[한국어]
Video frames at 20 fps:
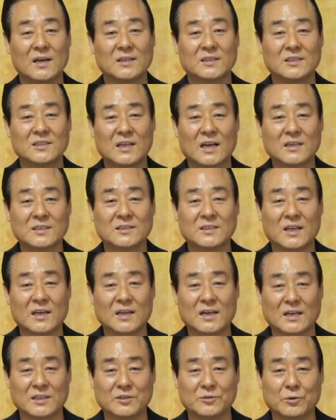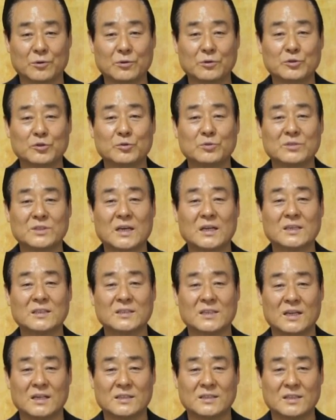신약시대까지도 숫자를
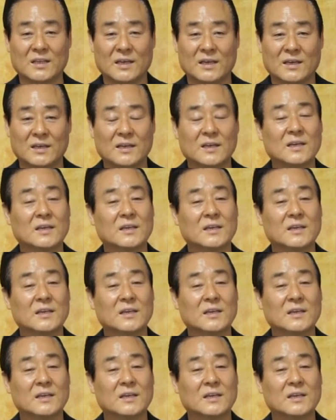셀때